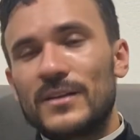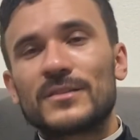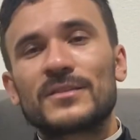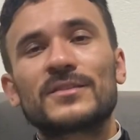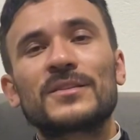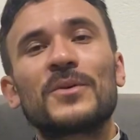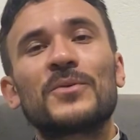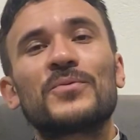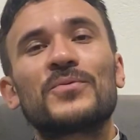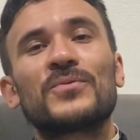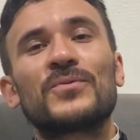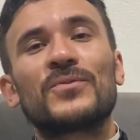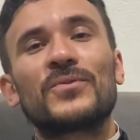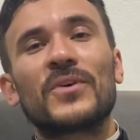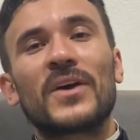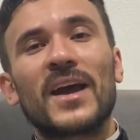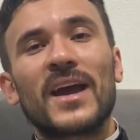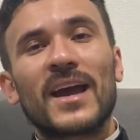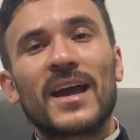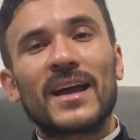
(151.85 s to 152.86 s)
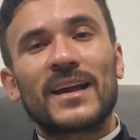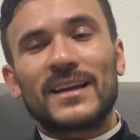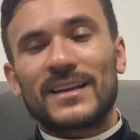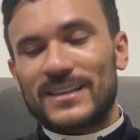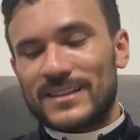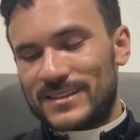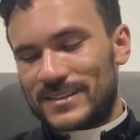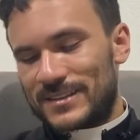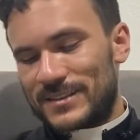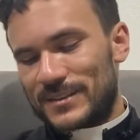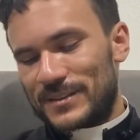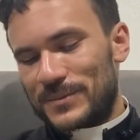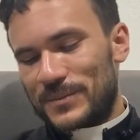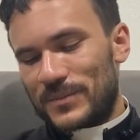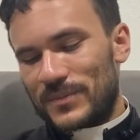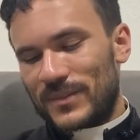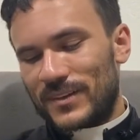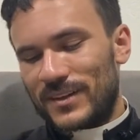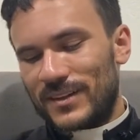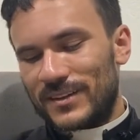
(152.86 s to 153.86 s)
Seu Félix,
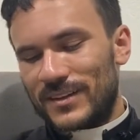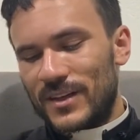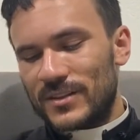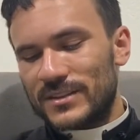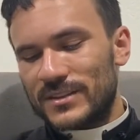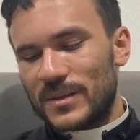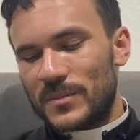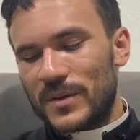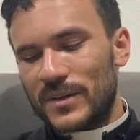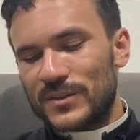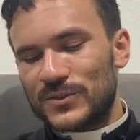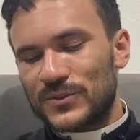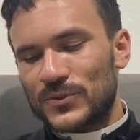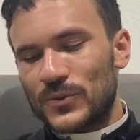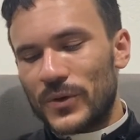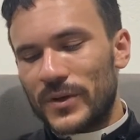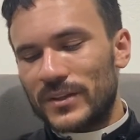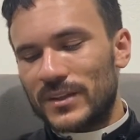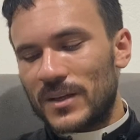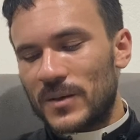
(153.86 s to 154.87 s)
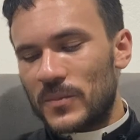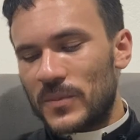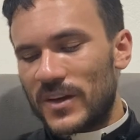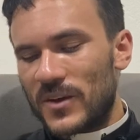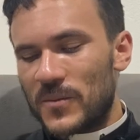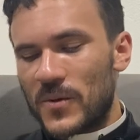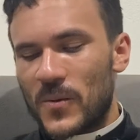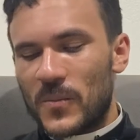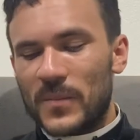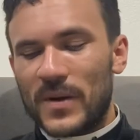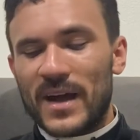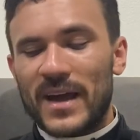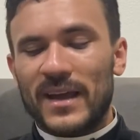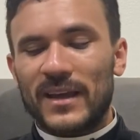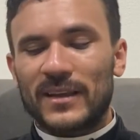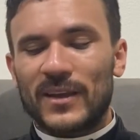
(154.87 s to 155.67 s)
Deus abençoe também o meu pai